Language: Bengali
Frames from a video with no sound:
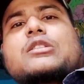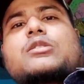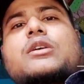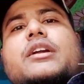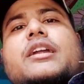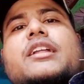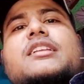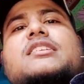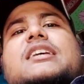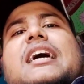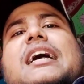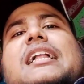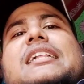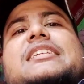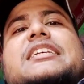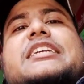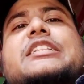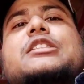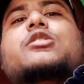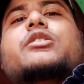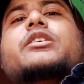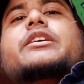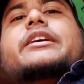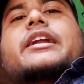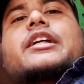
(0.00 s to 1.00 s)
কিন্তু একটা
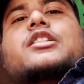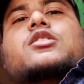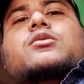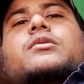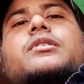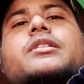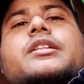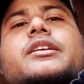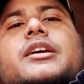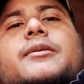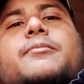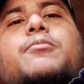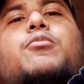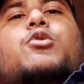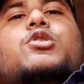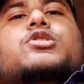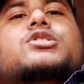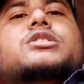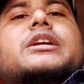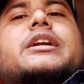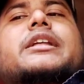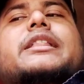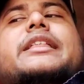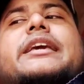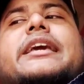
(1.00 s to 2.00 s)
চালচিত্র যেটা তোমাদেরকে
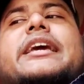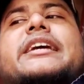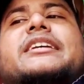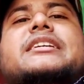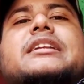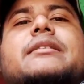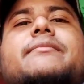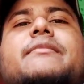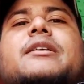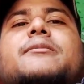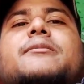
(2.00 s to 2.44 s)
পোস্টারে দেখিয়েছিলাম